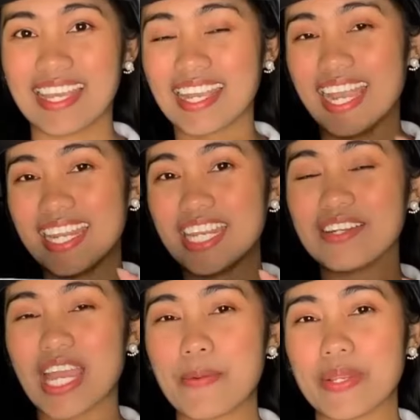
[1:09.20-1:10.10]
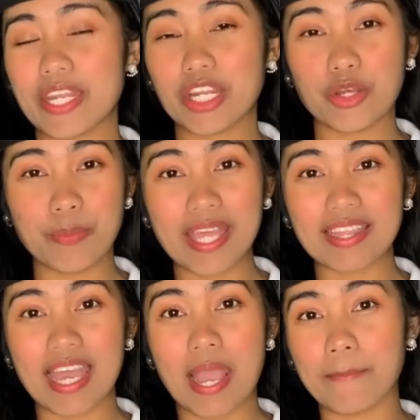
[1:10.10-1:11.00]
Kanina namin
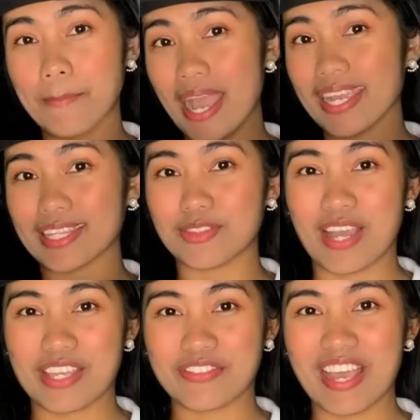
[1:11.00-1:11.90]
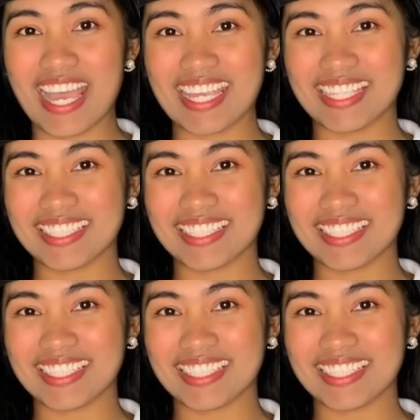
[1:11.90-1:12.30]
inirekomenda ang packet wifi